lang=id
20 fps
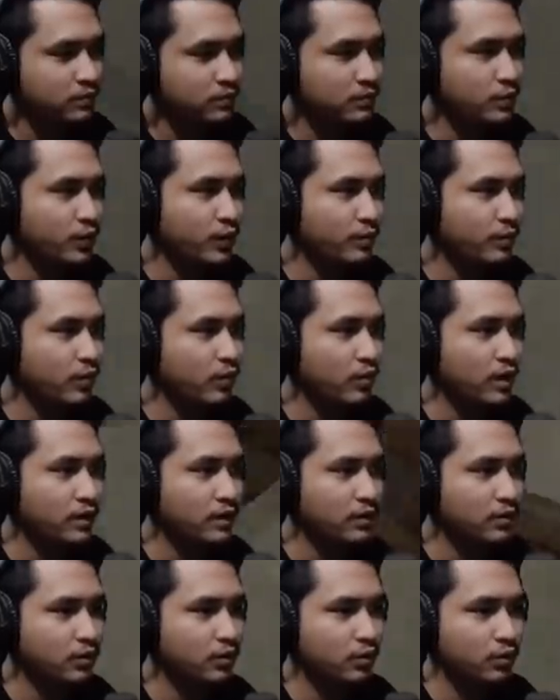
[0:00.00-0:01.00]
Wih belok
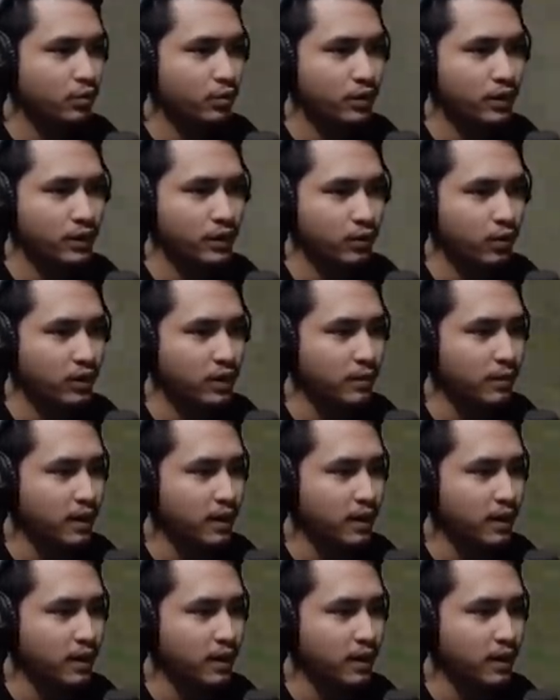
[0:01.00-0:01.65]
kanan dong. Wih, kok ada